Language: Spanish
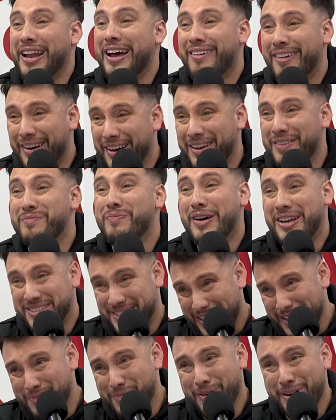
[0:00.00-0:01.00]
la banda,
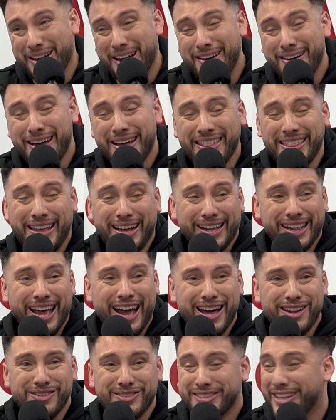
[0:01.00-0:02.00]
pasar por la banda,
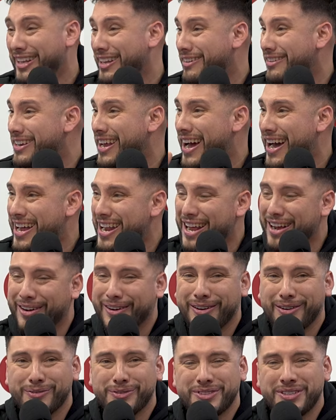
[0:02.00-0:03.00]
claro, celebrar
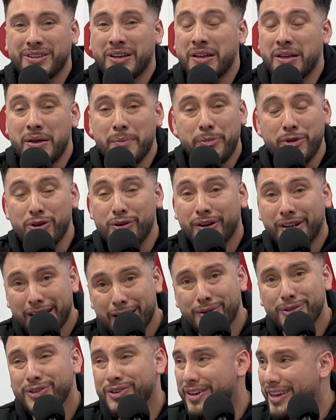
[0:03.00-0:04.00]
con los muchachos. Pero
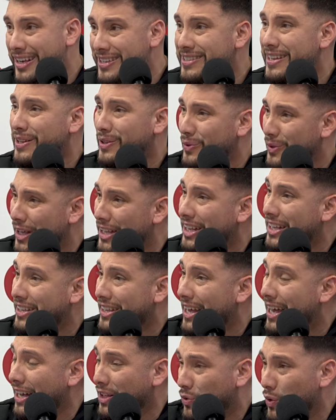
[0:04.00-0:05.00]
Claudio ese estudiante,
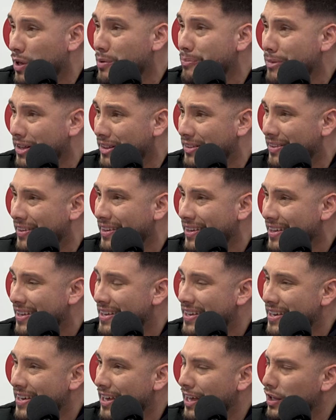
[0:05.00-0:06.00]
está actualmente,
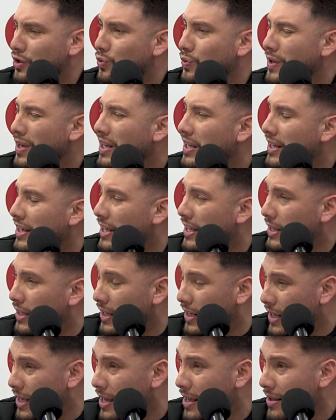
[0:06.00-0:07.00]
estudia
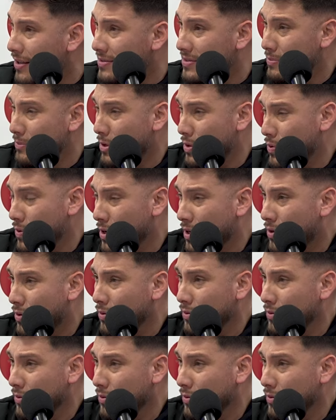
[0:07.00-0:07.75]
ingeniería, si me ayuda. Sí,